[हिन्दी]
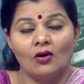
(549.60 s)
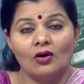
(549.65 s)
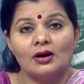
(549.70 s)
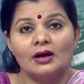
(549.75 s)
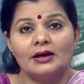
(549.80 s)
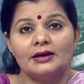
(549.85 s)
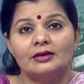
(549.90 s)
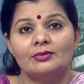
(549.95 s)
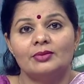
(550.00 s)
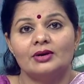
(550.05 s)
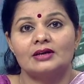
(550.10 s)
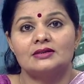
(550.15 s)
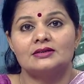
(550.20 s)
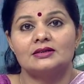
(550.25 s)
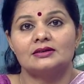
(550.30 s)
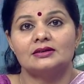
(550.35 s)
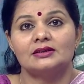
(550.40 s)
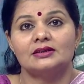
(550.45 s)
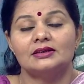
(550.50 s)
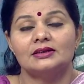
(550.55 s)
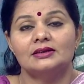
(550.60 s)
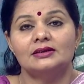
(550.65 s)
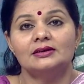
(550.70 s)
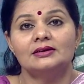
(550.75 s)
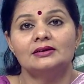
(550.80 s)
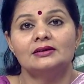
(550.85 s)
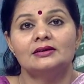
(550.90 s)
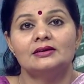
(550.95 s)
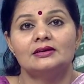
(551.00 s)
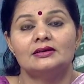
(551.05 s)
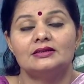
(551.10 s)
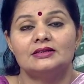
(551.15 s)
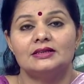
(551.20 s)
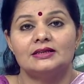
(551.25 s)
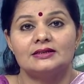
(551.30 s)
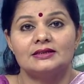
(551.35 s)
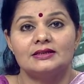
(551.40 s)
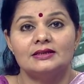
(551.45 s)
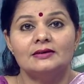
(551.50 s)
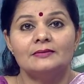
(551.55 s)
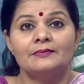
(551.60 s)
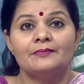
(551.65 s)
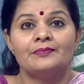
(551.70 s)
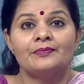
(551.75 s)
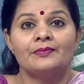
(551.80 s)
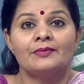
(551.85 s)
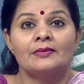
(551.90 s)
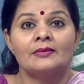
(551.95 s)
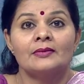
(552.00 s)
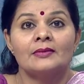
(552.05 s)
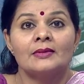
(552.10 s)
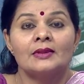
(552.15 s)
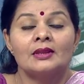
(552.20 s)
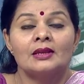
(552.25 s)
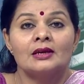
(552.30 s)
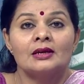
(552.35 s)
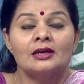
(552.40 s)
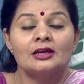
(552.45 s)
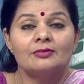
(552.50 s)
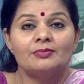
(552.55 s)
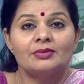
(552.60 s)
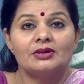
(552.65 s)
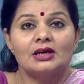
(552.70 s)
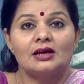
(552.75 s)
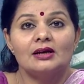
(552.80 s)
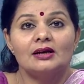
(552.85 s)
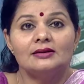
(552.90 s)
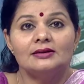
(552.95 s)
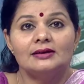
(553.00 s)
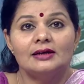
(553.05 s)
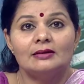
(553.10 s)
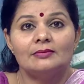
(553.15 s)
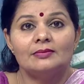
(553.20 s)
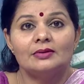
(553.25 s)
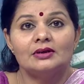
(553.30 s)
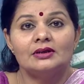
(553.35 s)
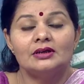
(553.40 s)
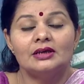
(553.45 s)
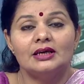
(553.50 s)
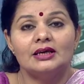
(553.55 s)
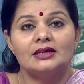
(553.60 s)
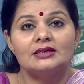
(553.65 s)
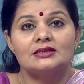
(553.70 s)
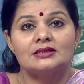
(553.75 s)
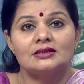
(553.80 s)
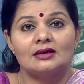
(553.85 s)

और आगे बढ़ा सकते हैं जैसे कि प्रधानाध्यापक एक